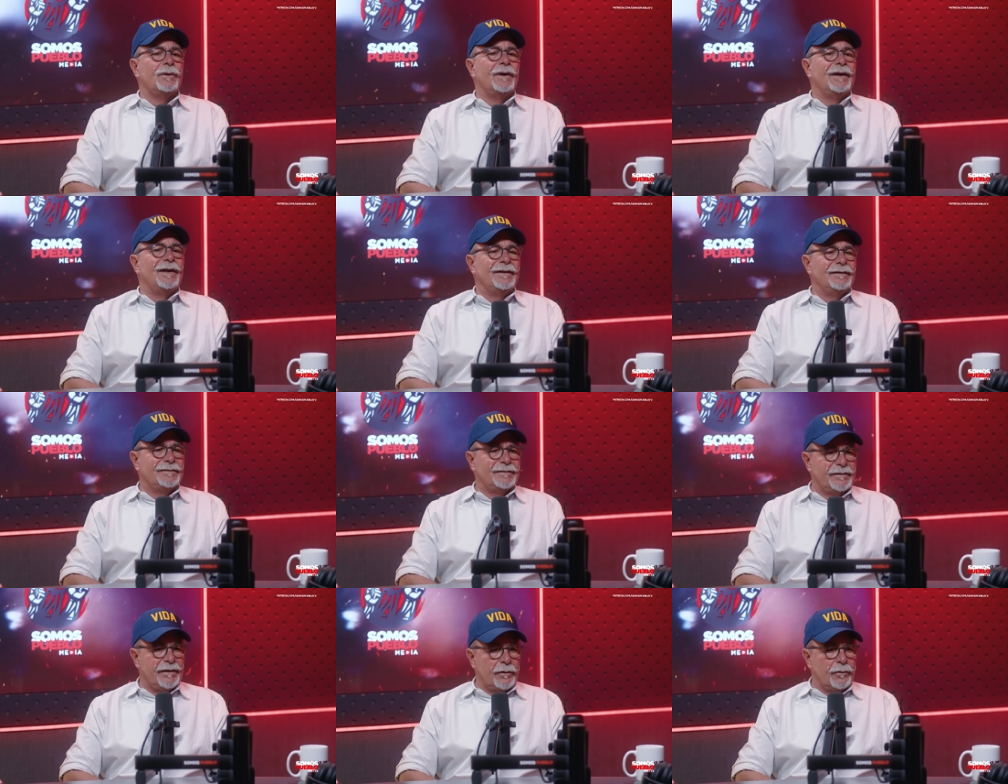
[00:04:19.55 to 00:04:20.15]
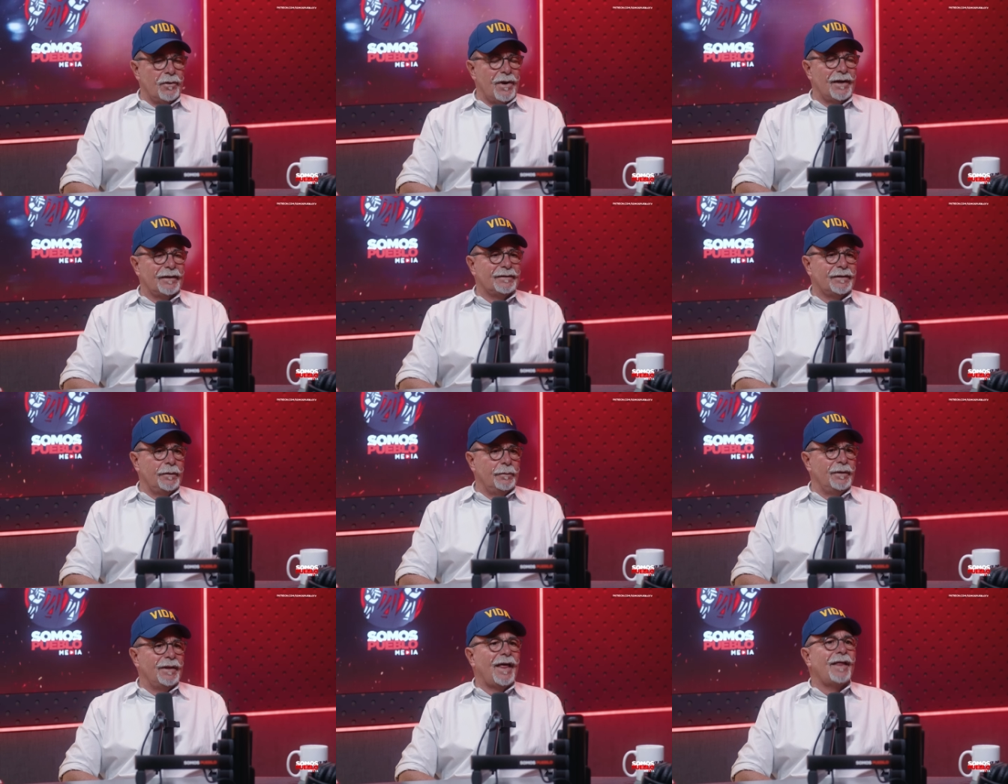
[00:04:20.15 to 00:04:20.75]
le hicieron
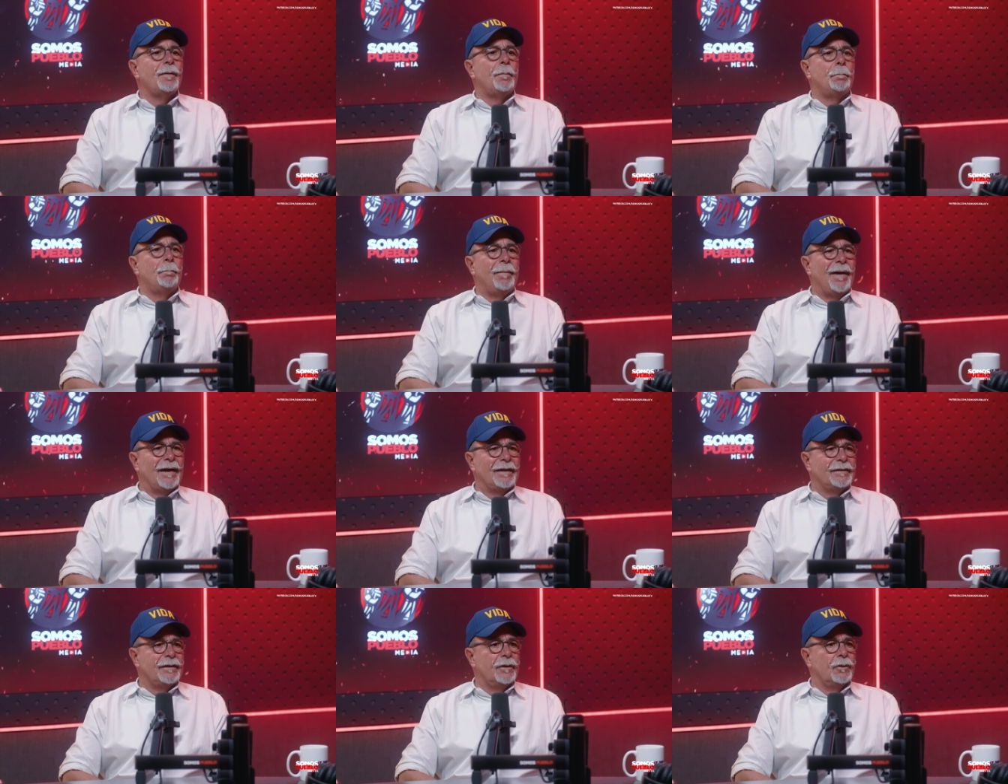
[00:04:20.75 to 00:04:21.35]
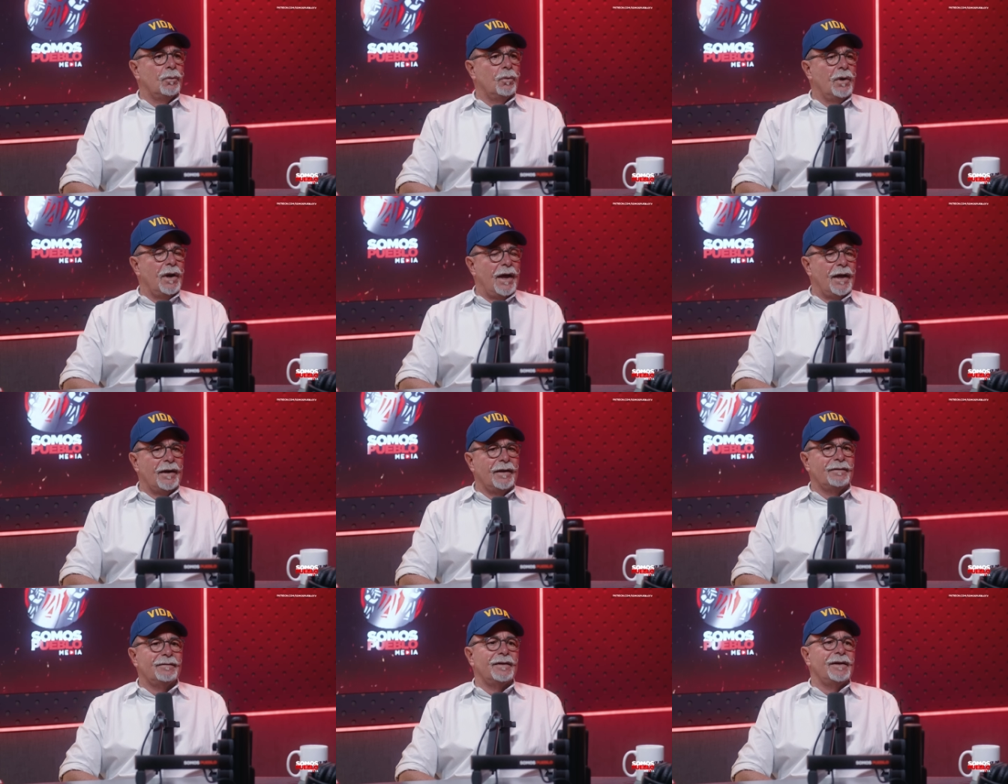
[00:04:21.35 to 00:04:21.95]
actividades
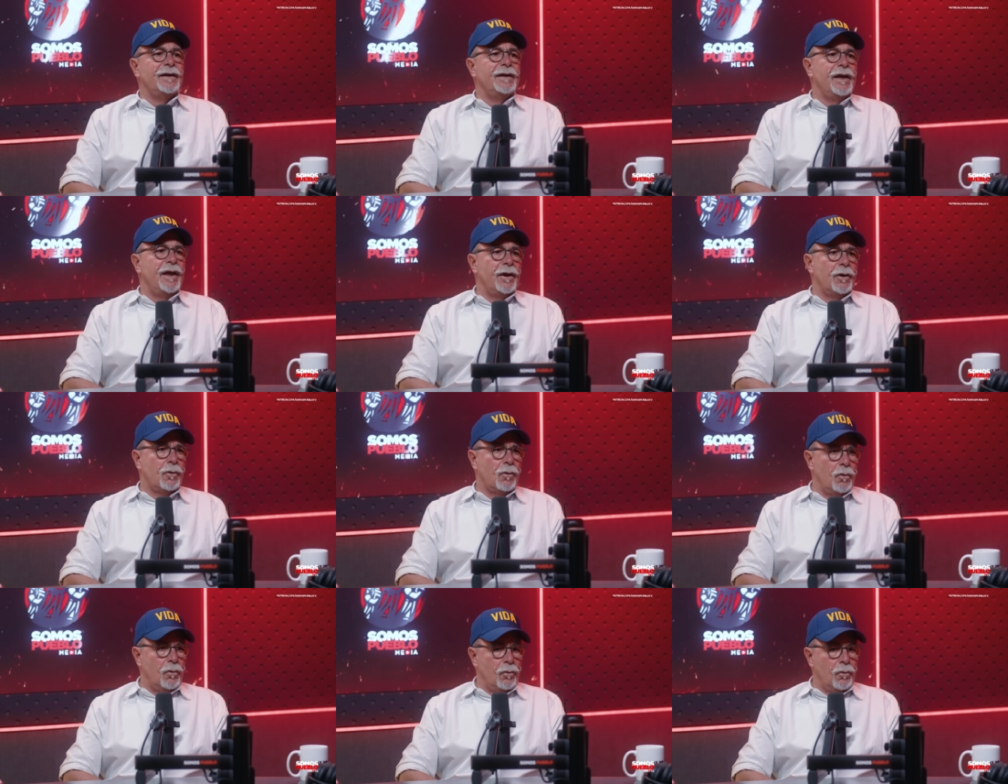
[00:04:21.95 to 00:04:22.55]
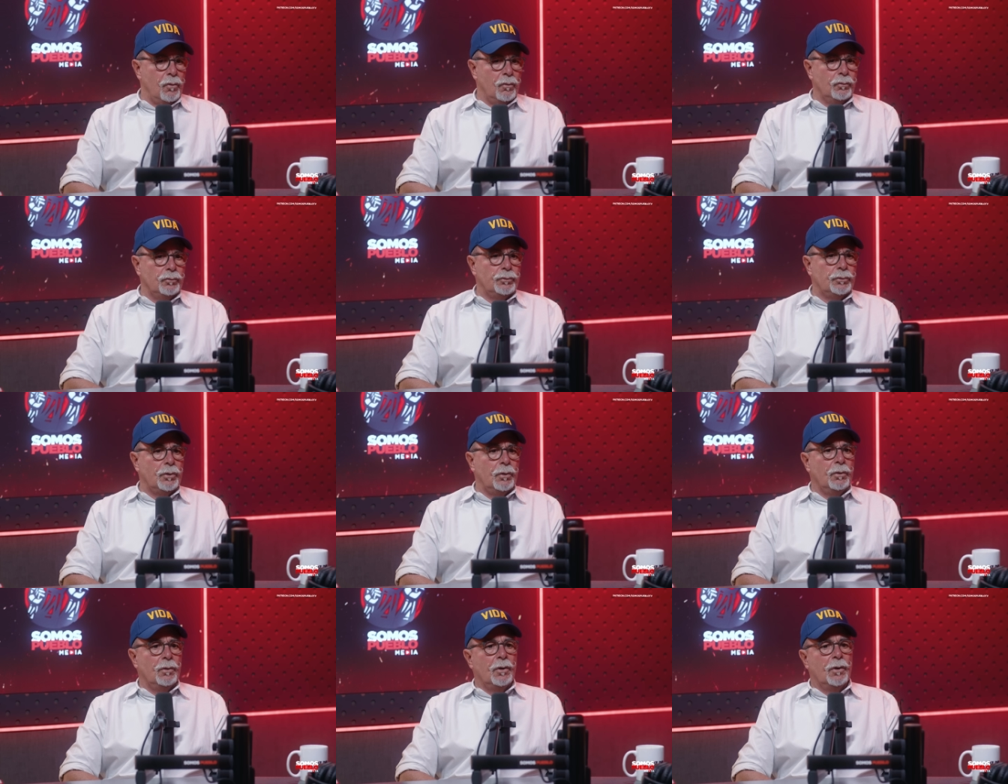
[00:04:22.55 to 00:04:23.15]
particulares y en
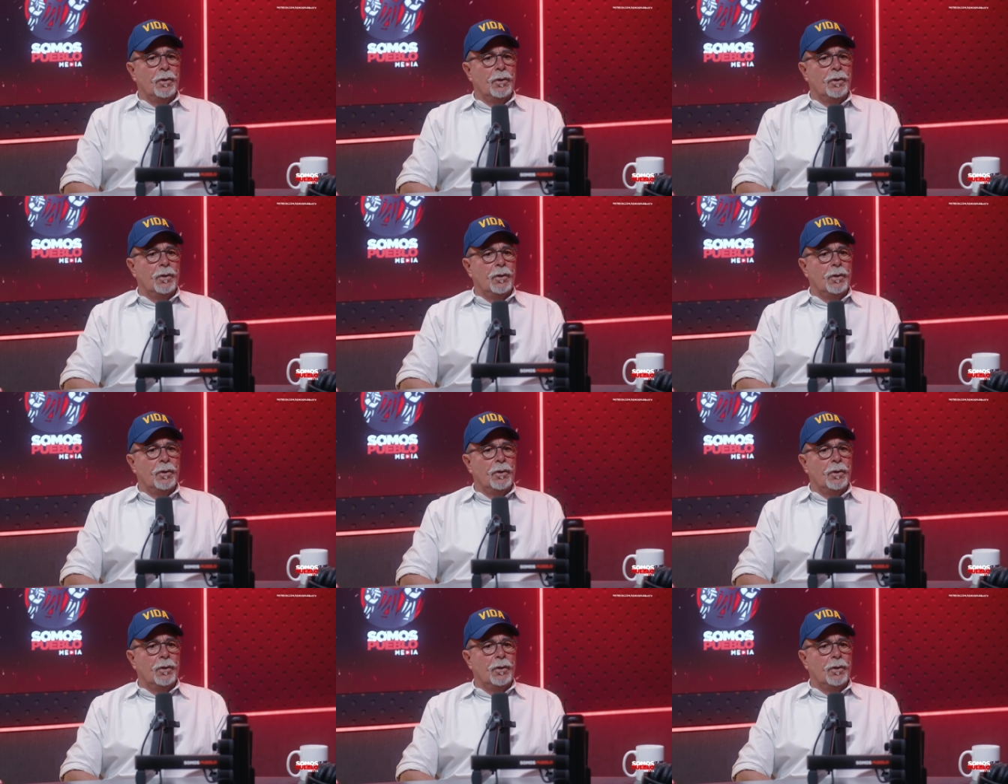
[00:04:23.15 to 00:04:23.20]
conjunto